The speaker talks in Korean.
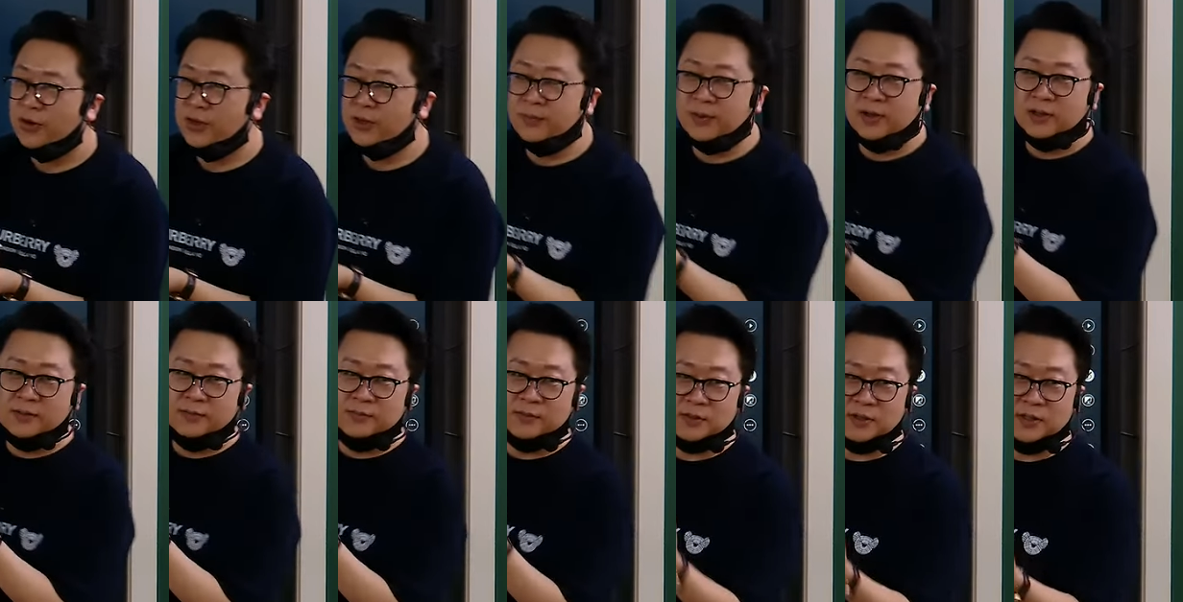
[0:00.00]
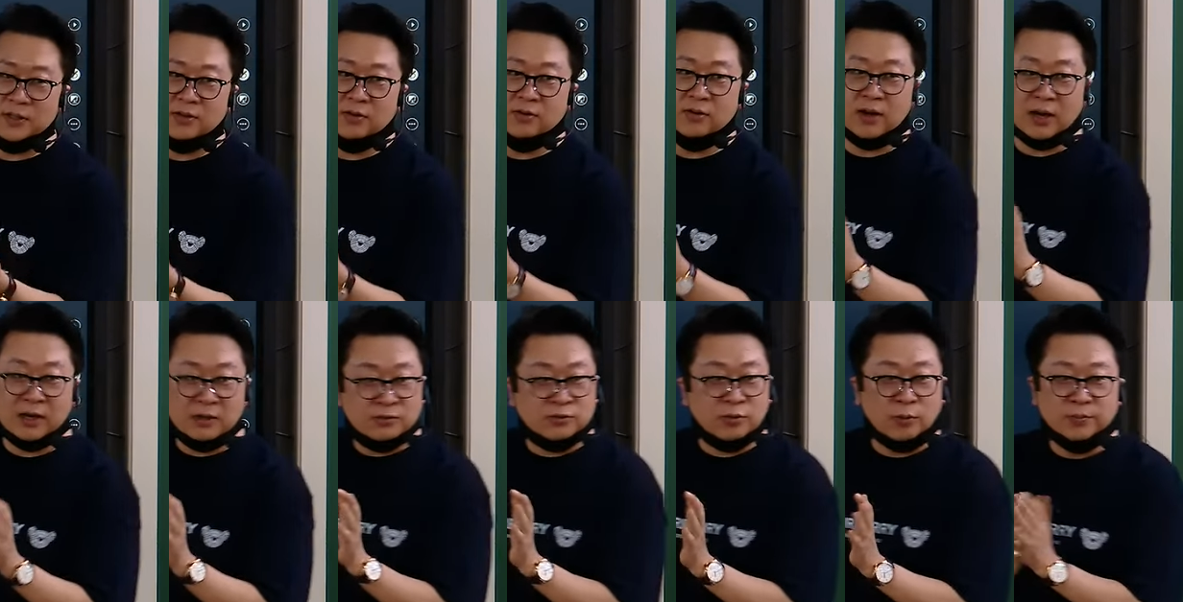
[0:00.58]
입안은 이거
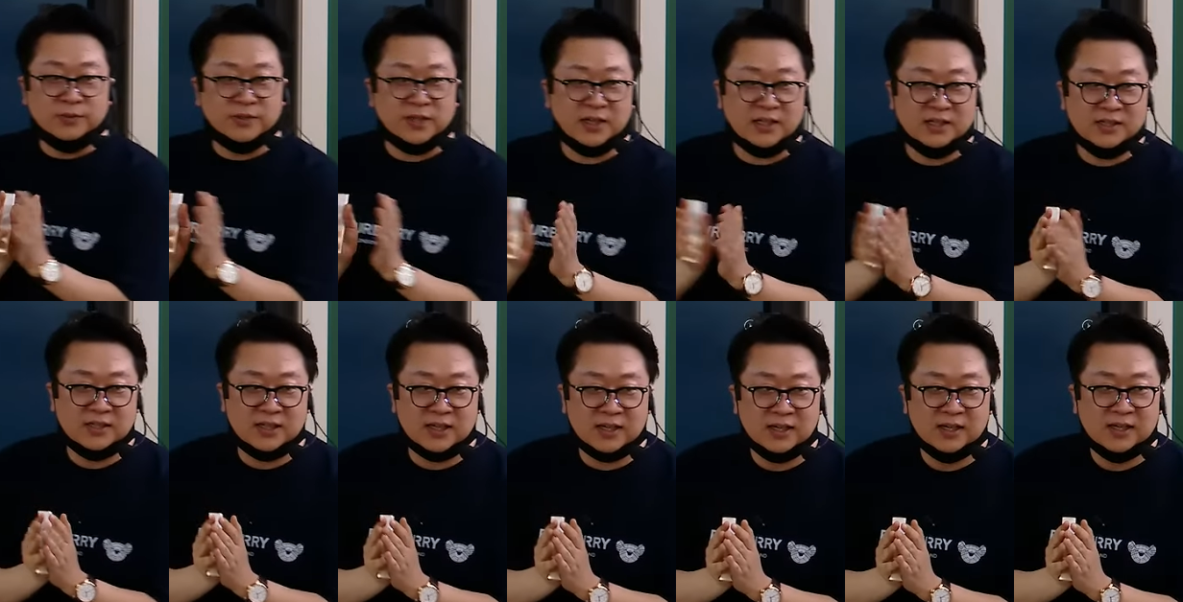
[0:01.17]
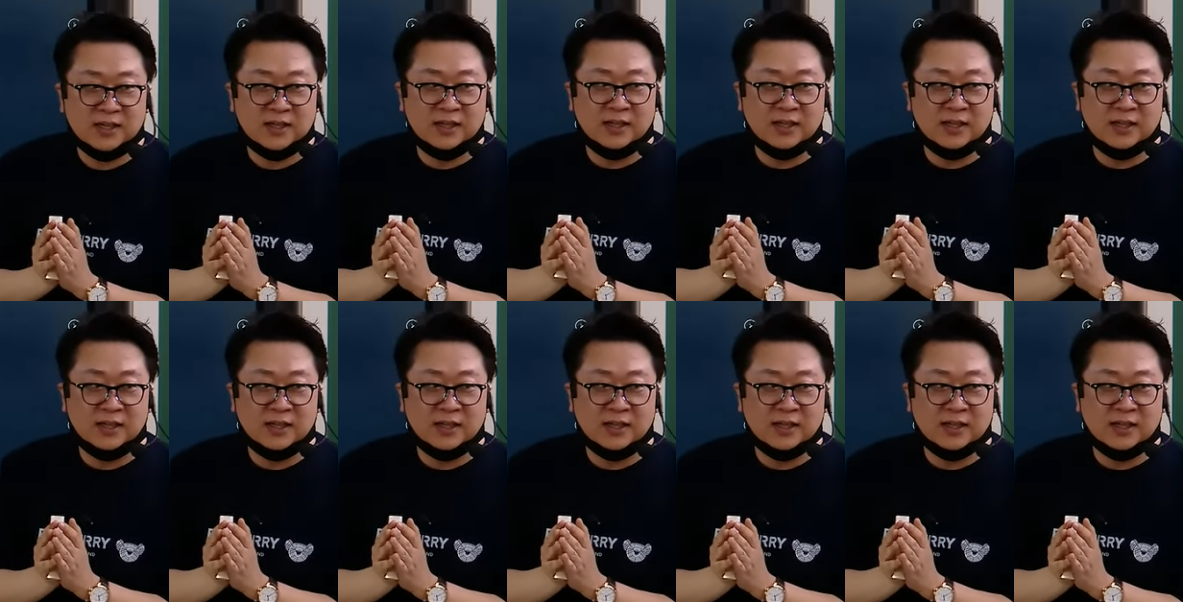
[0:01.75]
할 수 없잖아 이제.